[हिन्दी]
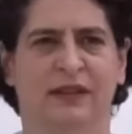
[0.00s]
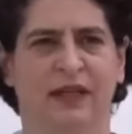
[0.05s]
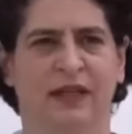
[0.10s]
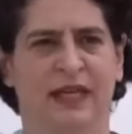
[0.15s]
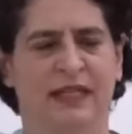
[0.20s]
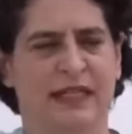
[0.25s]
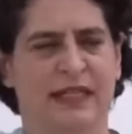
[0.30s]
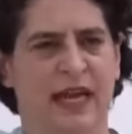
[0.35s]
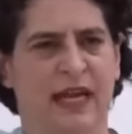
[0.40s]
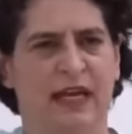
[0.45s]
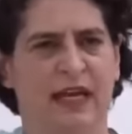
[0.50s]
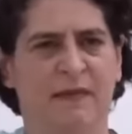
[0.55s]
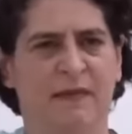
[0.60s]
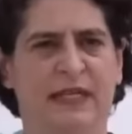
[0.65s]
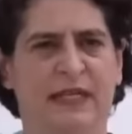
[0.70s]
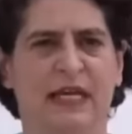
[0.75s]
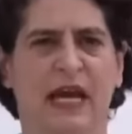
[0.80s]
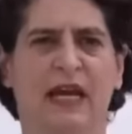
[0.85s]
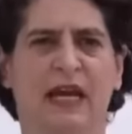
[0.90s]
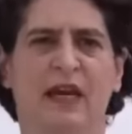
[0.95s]
कचहरी
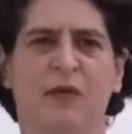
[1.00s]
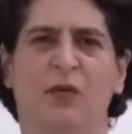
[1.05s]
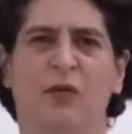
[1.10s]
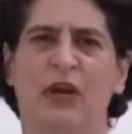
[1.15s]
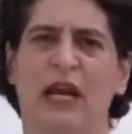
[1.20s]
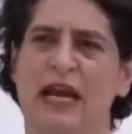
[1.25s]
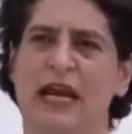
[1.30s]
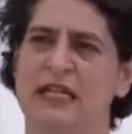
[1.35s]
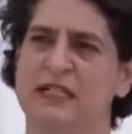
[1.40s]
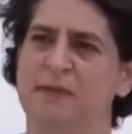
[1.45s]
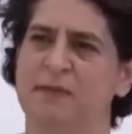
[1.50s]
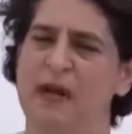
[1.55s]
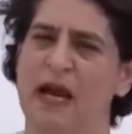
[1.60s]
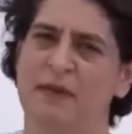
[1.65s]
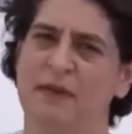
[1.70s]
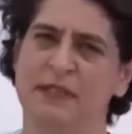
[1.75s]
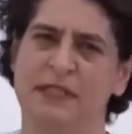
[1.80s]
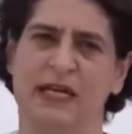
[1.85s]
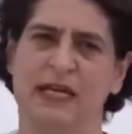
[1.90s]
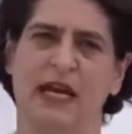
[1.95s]
जाके बोला इस पे आप
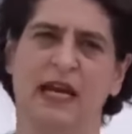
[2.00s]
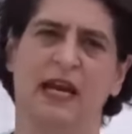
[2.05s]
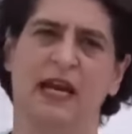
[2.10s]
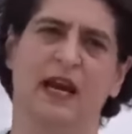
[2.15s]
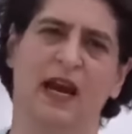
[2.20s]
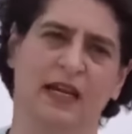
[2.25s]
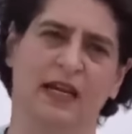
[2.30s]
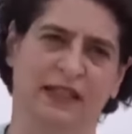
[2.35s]
स्टे लगा